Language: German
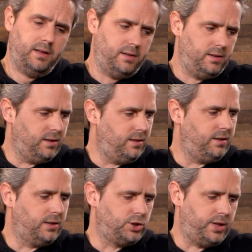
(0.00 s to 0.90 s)
äh, die
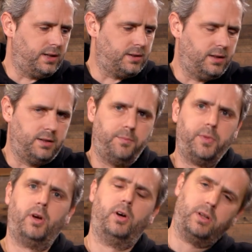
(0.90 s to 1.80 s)
richtige Stärke hat.
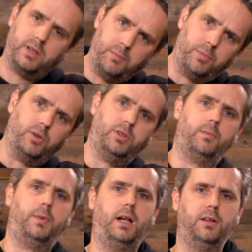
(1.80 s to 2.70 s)
Dann baue ich
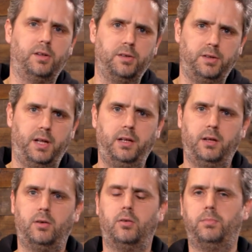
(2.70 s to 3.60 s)
nochmal alles
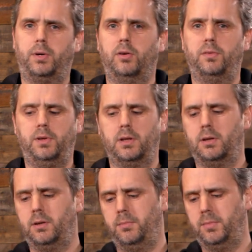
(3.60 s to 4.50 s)
auseinander und baue es
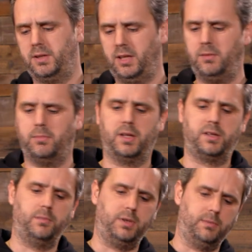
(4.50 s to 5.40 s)
wieder mit
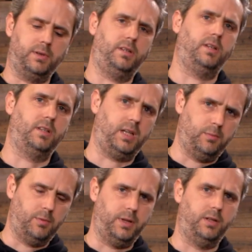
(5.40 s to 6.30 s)
Dichtmasse, mit dem richtigen
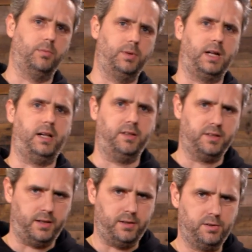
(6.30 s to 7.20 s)
Drehmoment und mit allen
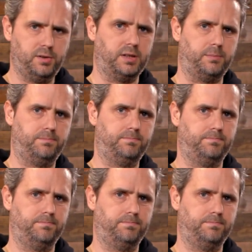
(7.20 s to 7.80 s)
Teilen zusammen.